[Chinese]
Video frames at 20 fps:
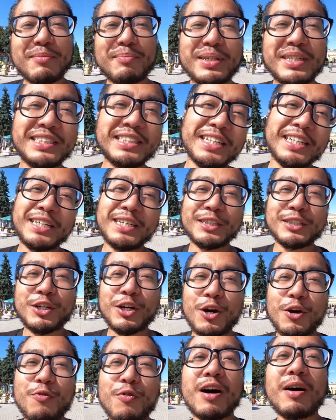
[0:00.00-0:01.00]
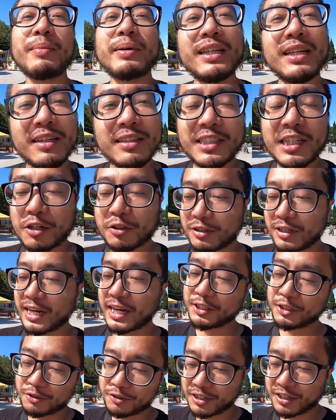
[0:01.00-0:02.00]
毕竟从我们的角度
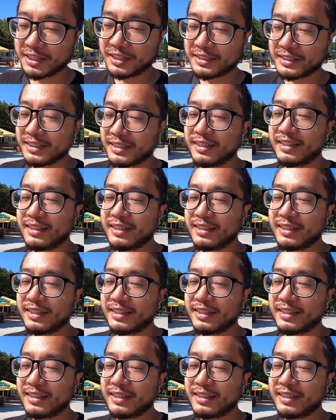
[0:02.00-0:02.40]
来说，